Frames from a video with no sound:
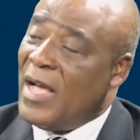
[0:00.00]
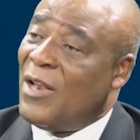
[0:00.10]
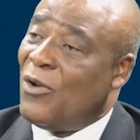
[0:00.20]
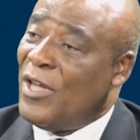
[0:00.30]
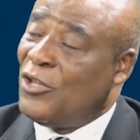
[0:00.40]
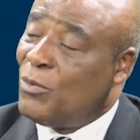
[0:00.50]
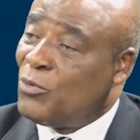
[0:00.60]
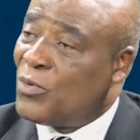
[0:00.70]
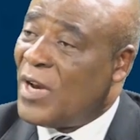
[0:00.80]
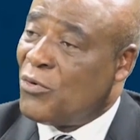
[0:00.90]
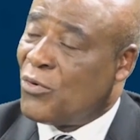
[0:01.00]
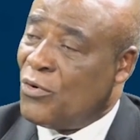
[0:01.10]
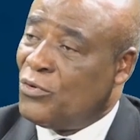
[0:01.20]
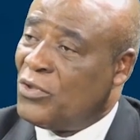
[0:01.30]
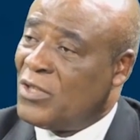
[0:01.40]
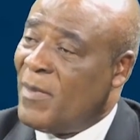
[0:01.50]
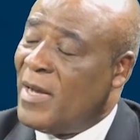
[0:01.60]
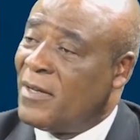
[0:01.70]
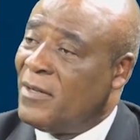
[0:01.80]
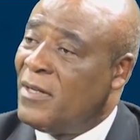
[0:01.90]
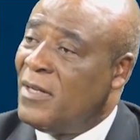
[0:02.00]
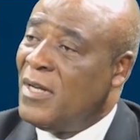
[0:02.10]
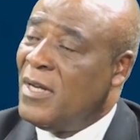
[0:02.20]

Alors, et je me suis rendu compte justement que